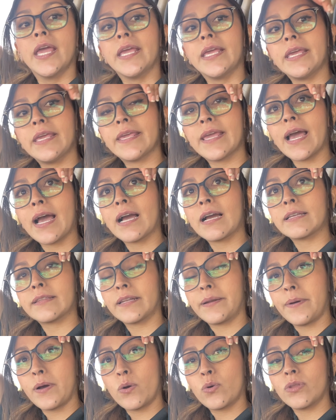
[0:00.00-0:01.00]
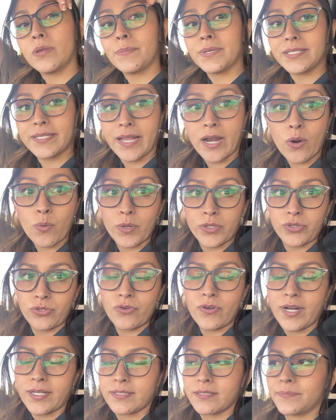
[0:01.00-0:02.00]
Y ya trabajo de mesera 4
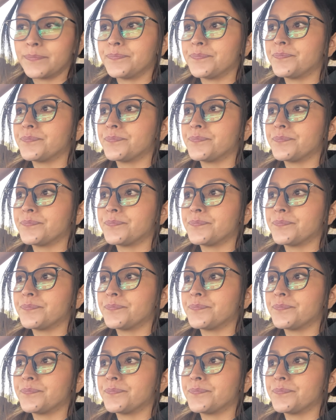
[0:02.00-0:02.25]
horas.